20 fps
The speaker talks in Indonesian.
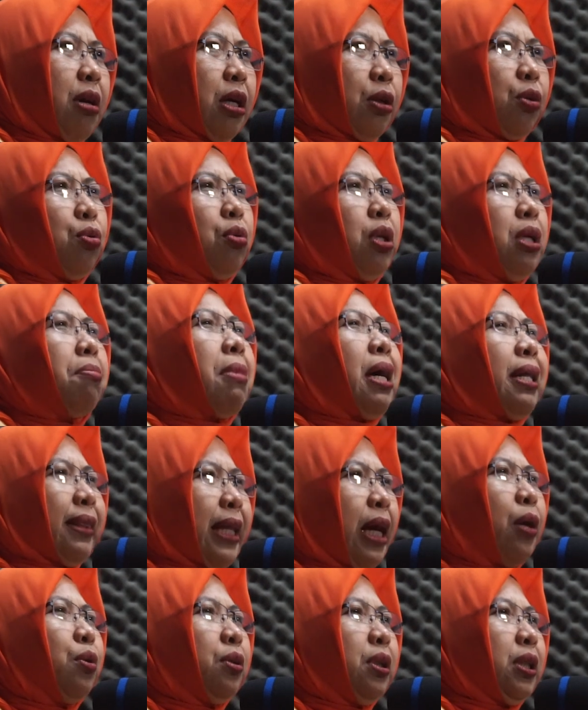waktu lima
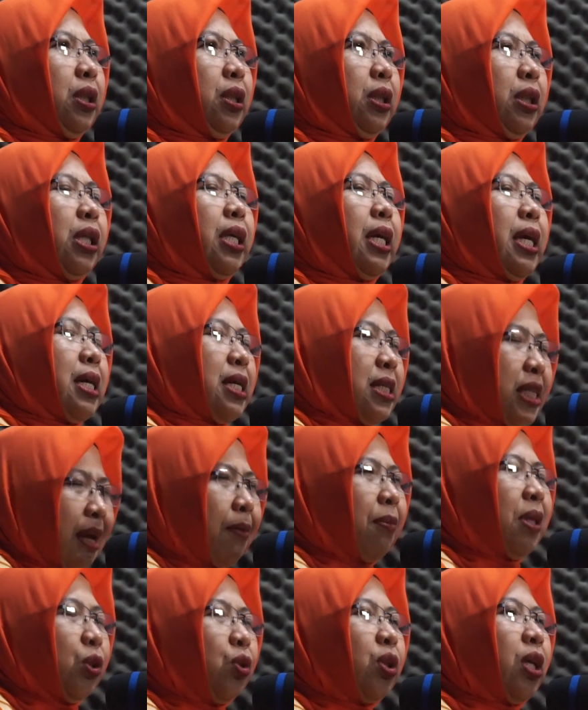tahun ini.
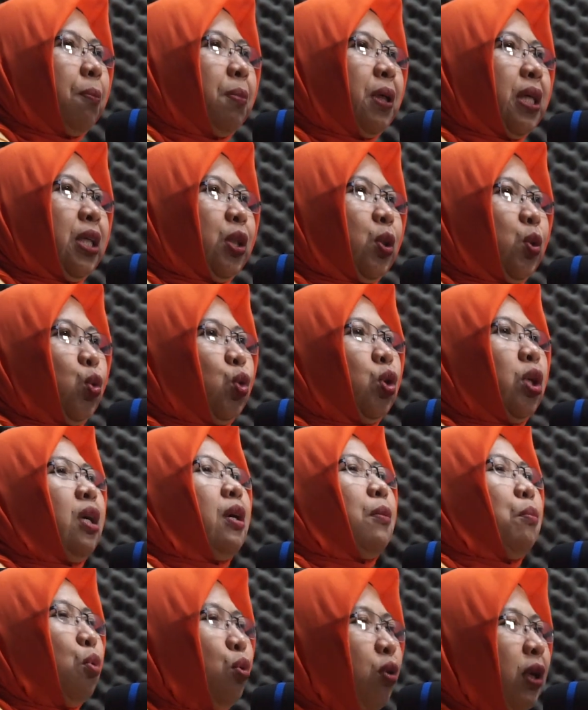Sama juga begitu,
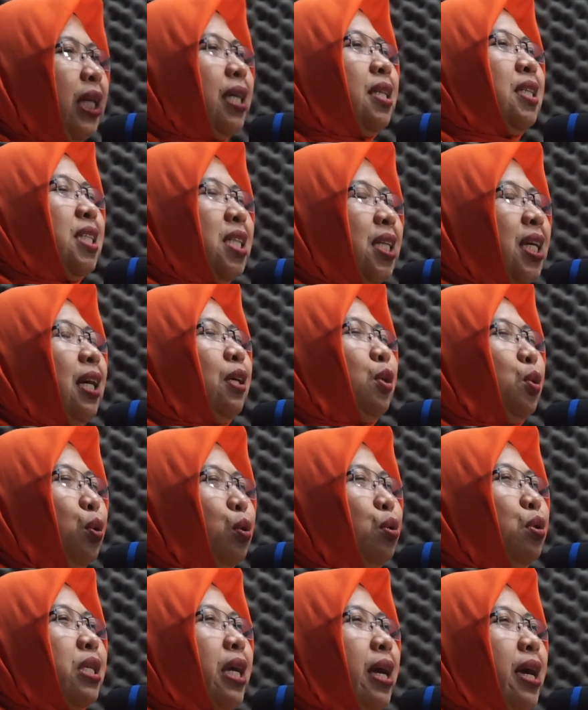mungkin jika
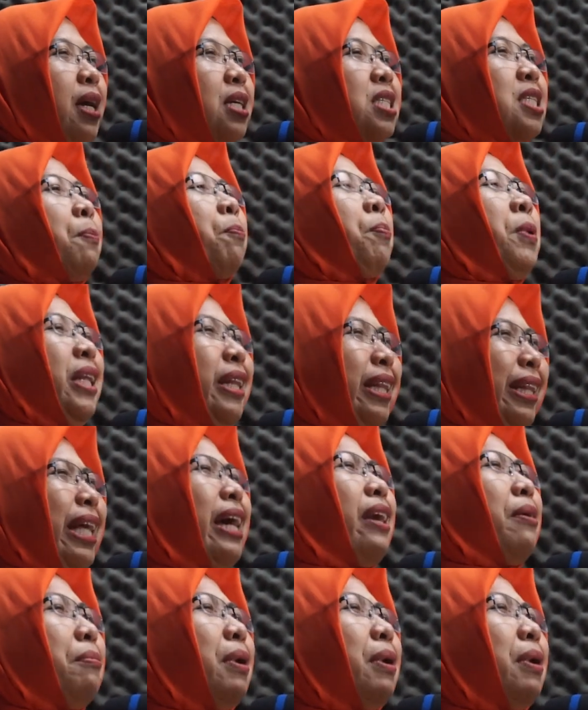dulu saya sepintar